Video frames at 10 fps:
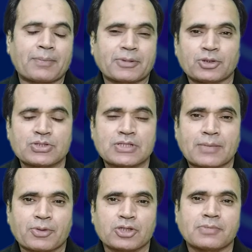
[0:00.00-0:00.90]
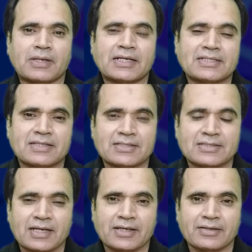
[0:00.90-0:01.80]
आपका दोस्त आपका होस्ट मलिक हिजर
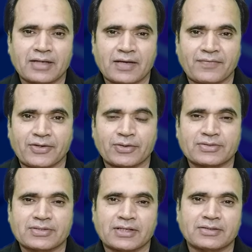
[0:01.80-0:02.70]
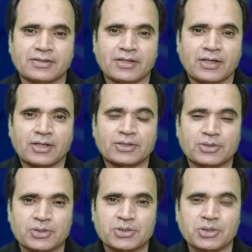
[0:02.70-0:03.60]
हाजिर है एक नई वीडियो के
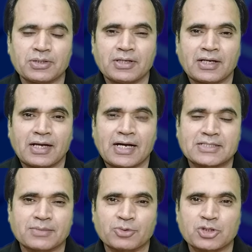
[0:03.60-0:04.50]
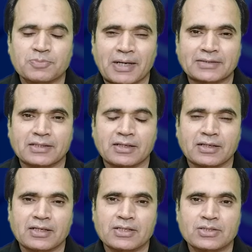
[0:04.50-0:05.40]
साथ दोस्तों आज हम कुछ बात
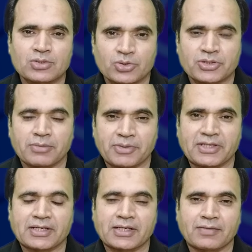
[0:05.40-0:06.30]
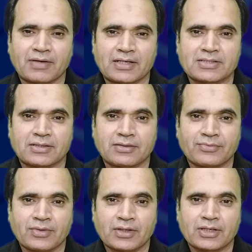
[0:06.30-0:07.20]
करेंगे सोशल मीडिया के हवाले से
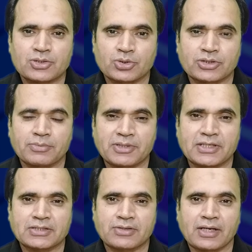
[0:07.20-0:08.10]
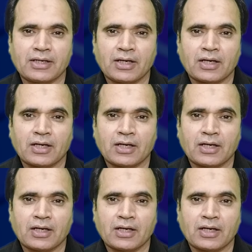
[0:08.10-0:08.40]
कि सोशल मीडिया जो है